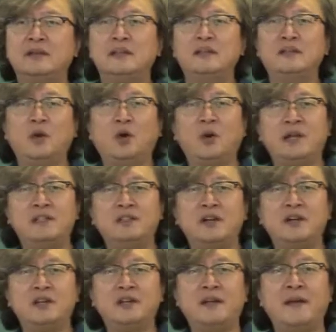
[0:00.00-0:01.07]

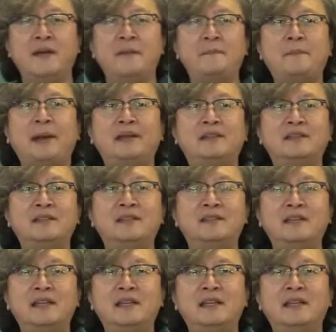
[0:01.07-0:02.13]
등록관청은
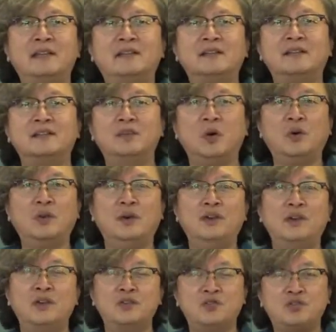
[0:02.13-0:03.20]
반드시
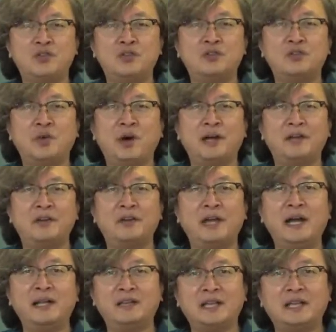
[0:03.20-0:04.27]
등록을
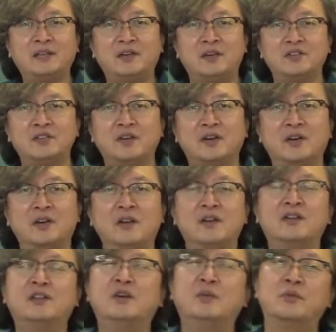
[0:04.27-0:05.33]
취소하여야 한다는 거죠.
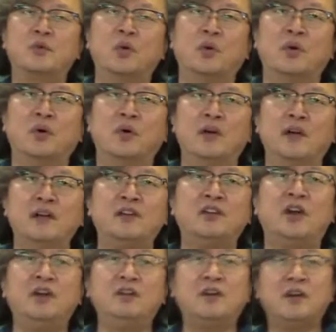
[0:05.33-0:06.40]
그러므로
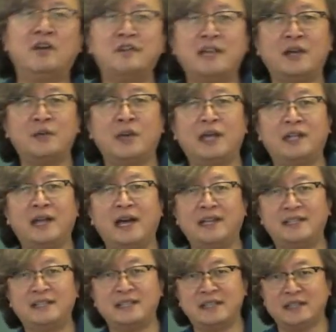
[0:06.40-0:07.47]
결격사유에
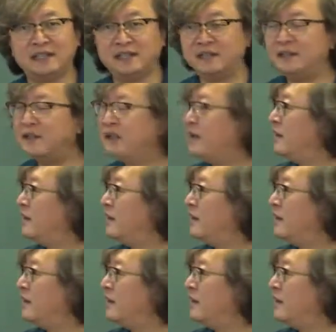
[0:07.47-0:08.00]
해당하는 자는